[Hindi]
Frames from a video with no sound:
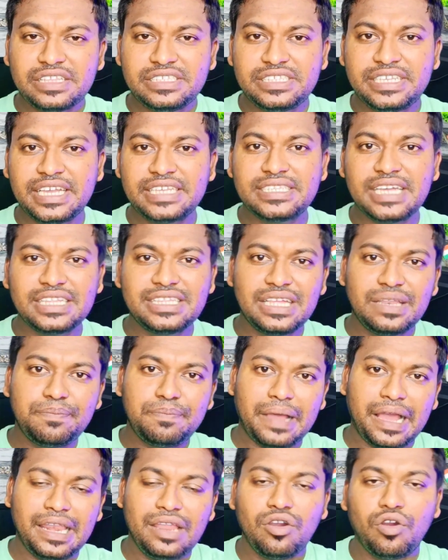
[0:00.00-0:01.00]
छह सात दिन
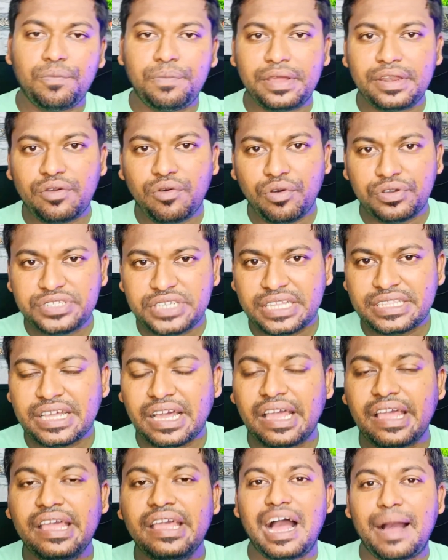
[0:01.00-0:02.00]
पहले ओपन हो जाता
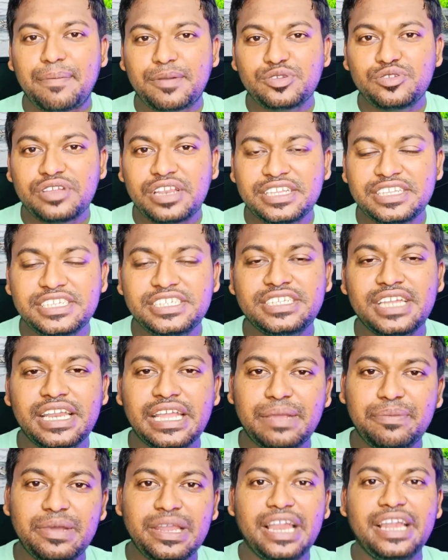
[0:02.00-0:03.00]
है आपके जो
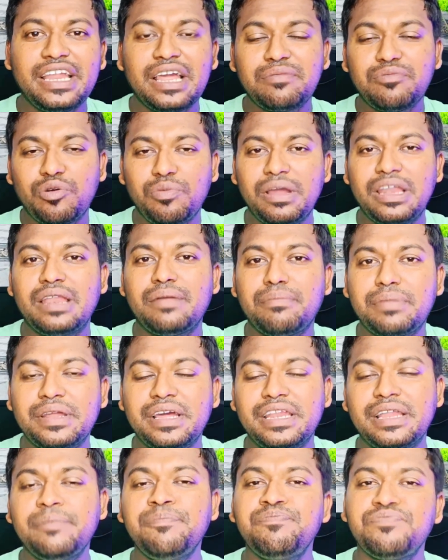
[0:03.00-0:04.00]
रजिस्टर्ड ईमेल आईडी एंड मोबाइल नंबर
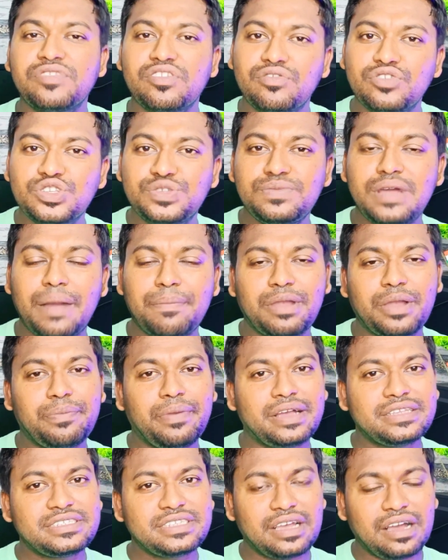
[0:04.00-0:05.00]
है ना उसमें आपके
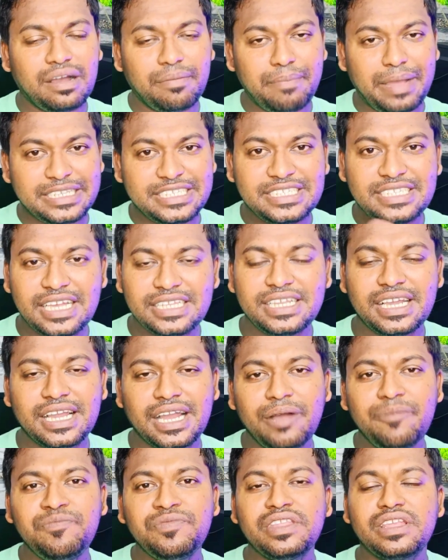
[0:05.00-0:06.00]
पास मैसेज आ
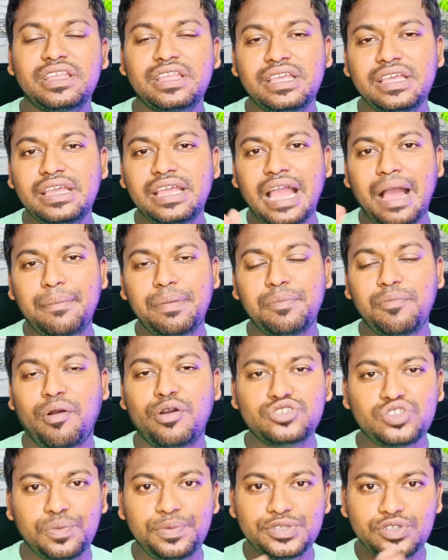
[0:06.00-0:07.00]
जाएगा कि यहाँ पे
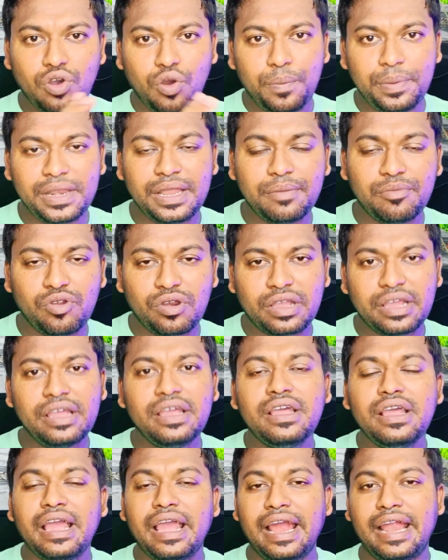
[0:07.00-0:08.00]
बॉक्स ऑफिस ओपन है बोल
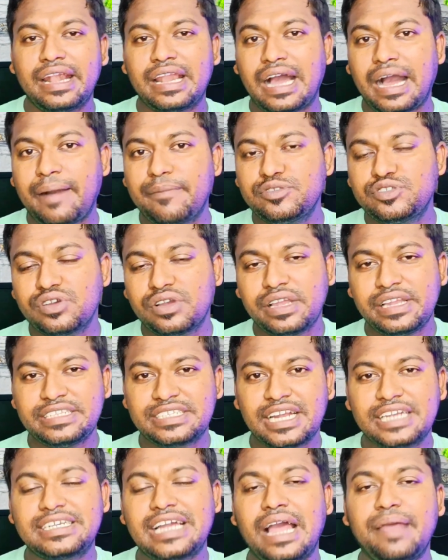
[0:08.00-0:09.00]
के एंड आप जो है
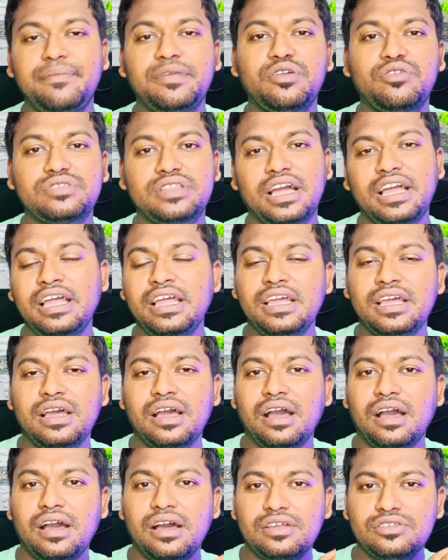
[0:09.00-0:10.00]
इसका टाइमिंग होता
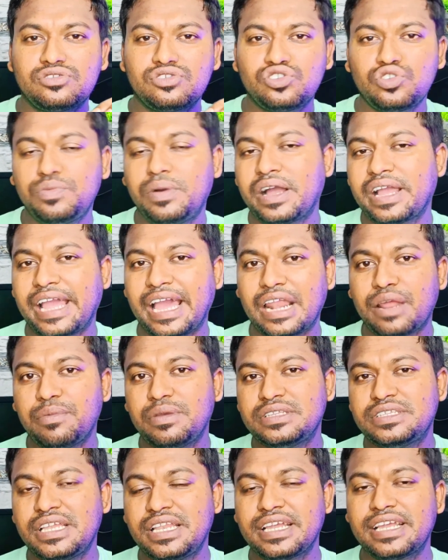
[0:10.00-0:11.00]
है सुबह ग्यारह
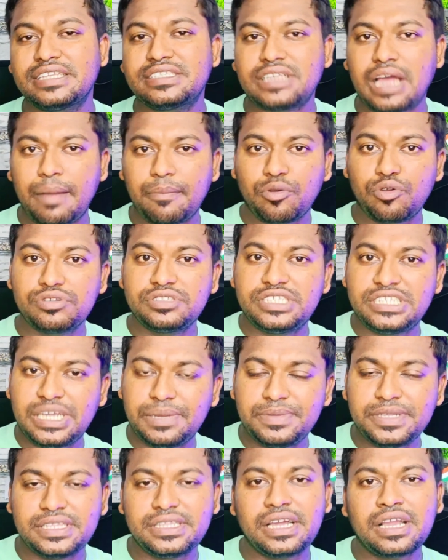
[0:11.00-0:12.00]
बजे से लेकर शाम को
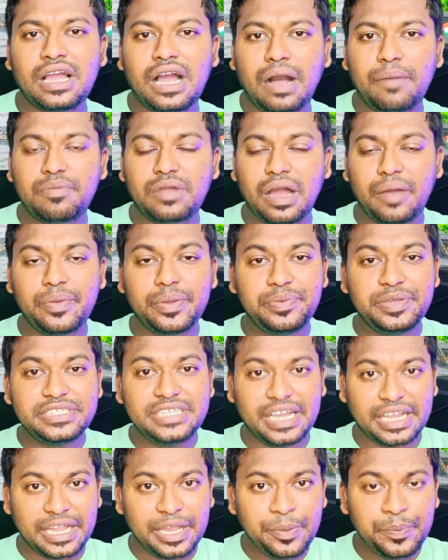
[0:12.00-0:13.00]
छह बजे तक आप कभी भी
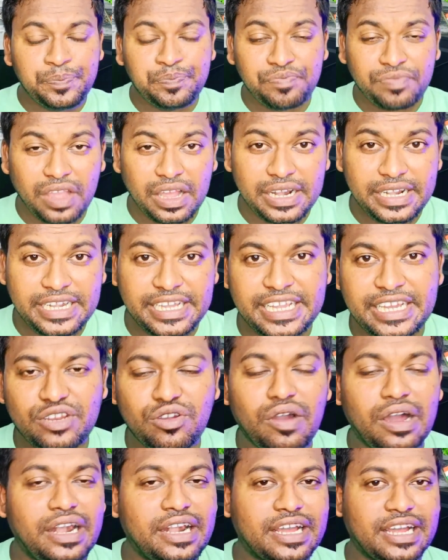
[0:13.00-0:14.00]
जाके
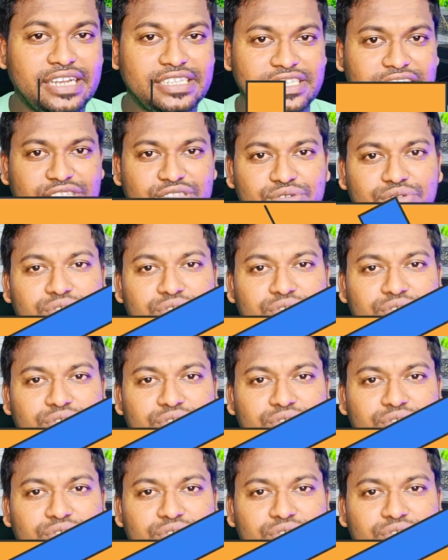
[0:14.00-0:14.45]
टिकट को अलर्ट कर सकते